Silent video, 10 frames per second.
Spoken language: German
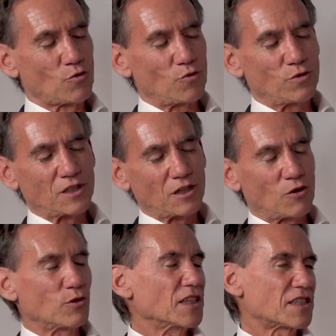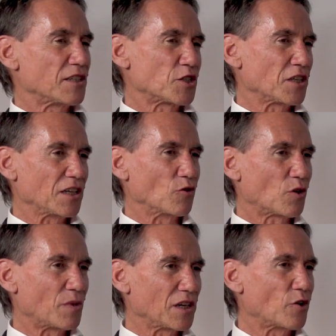Und äh, auch jetzt entstehen
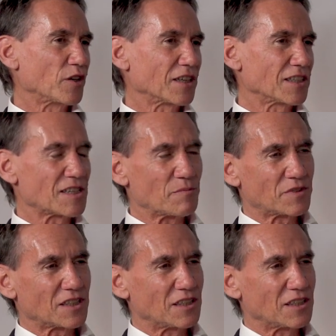nochmal neue Rezepte